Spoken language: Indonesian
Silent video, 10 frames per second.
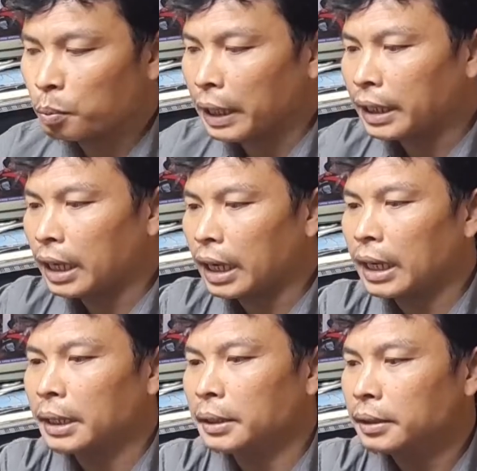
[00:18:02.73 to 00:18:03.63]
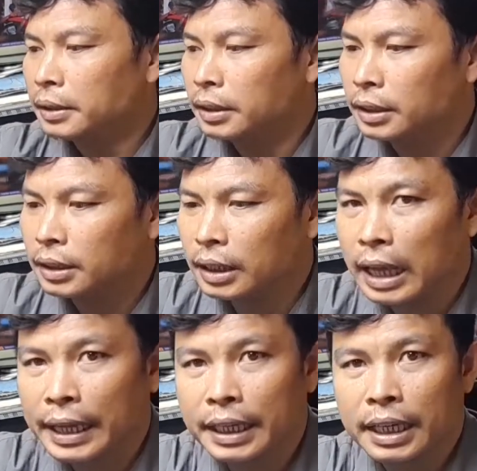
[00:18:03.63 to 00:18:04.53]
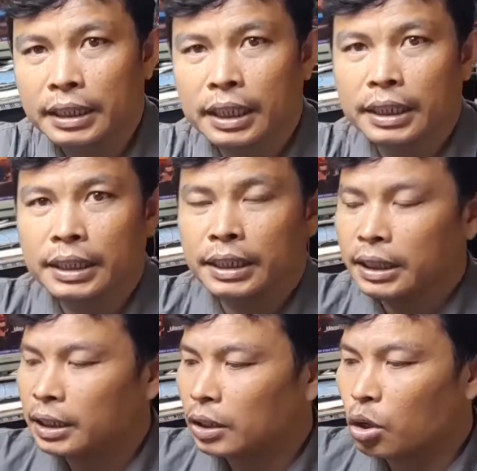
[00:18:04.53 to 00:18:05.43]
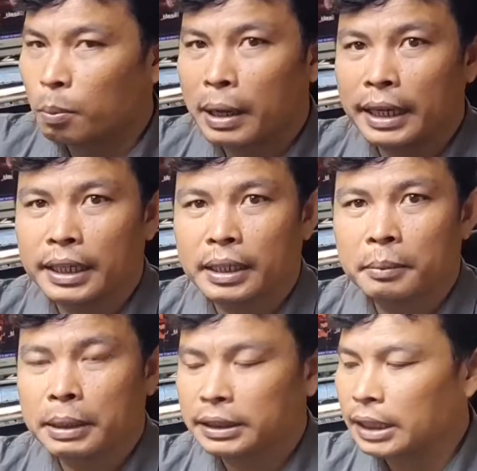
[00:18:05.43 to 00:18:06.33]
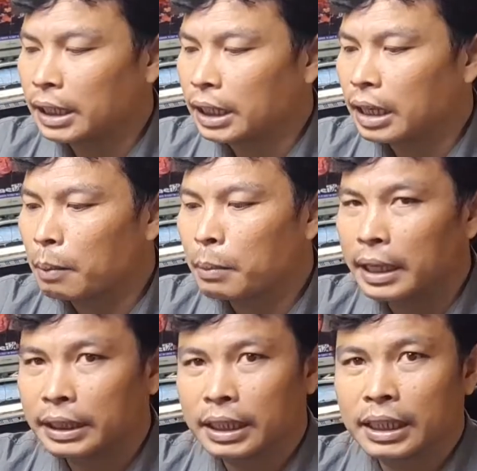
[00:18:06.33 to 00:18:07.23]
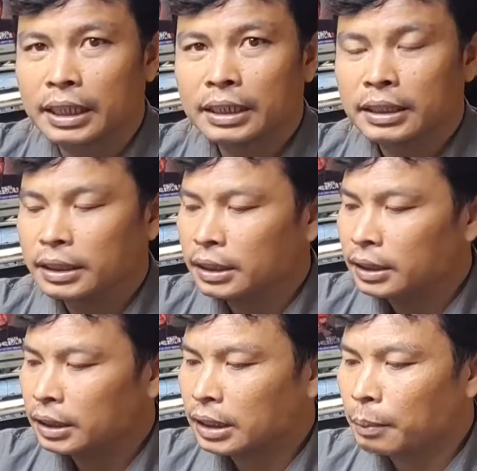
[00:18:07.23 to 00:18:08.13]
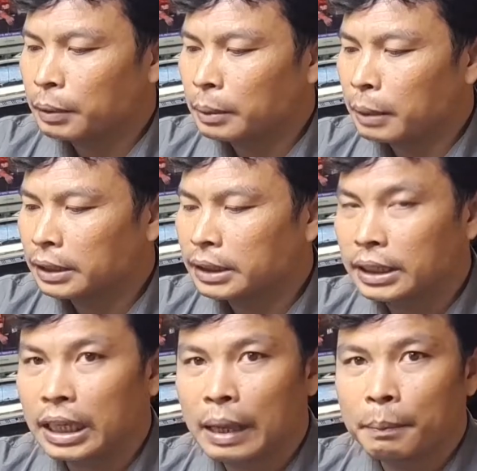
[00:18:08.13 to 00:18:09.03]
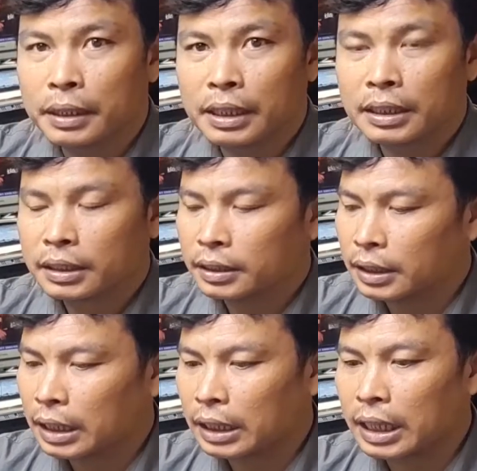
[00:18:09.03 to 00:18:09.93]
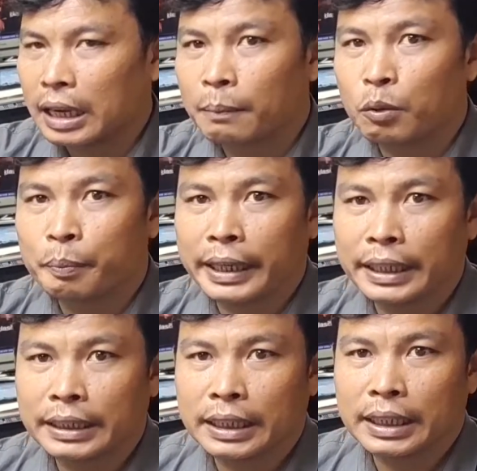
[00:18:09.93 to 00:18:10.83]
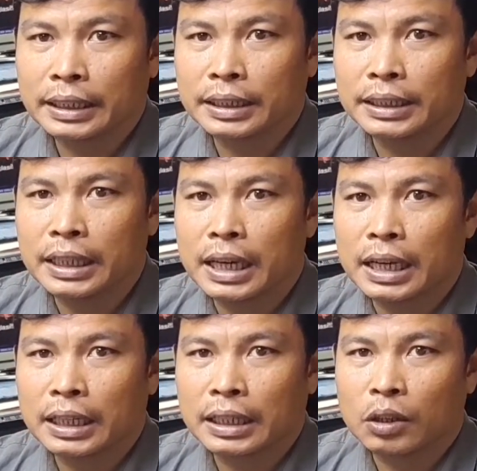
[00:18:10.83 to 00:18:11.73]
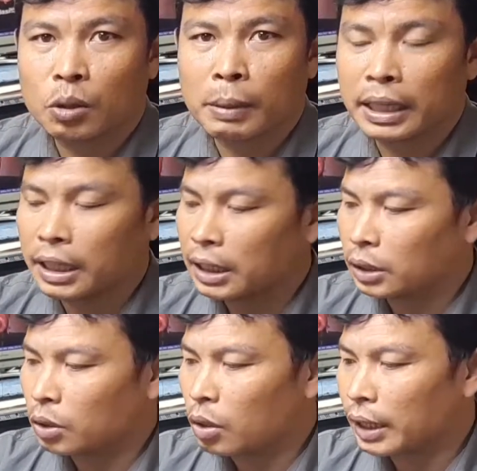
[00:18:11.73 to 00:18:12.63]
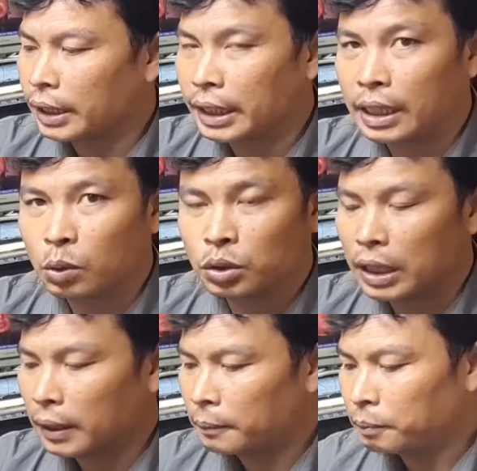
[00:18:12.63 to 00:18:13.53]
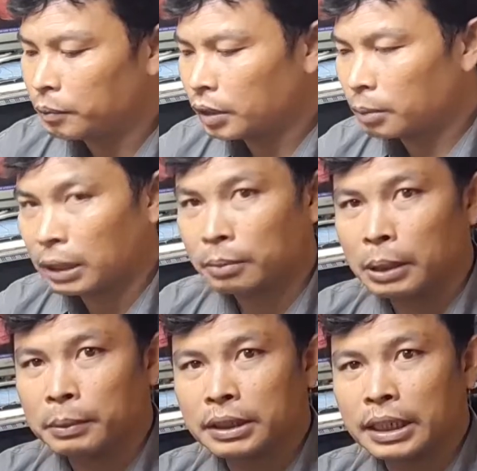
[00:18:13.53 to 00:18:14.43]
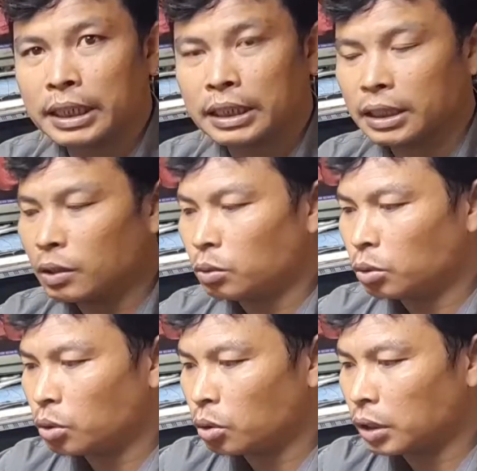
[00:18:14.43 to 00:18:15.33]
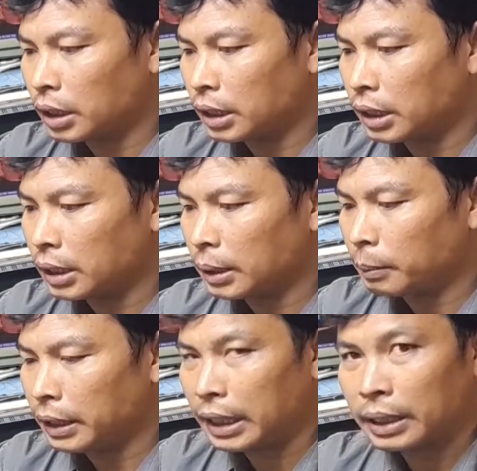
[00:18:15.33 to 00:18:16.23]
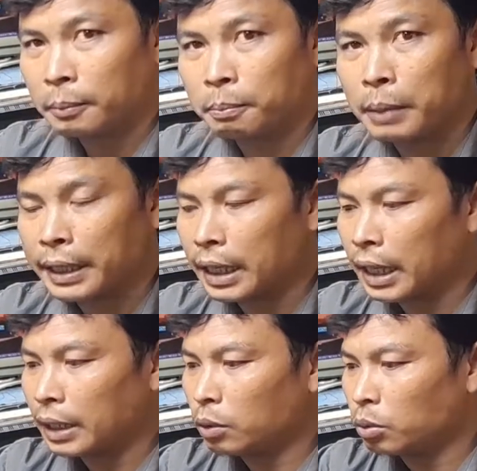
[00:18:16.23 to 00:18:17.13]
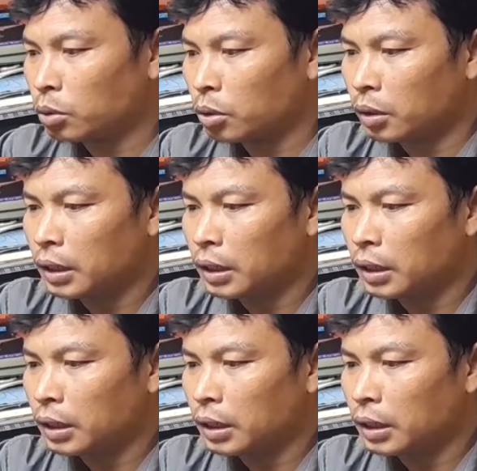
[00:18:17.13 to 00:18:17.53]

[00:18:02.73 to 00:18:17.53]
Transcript: bayangan e, layarnya ini normal ya, masih ada gambarnya, tetapi masih gelap ya, karena lampu backlightnya tidak normal ya, atau ada yang rusak. Teman-teman bisa lihat ya untuk e, melihat bayangan untuk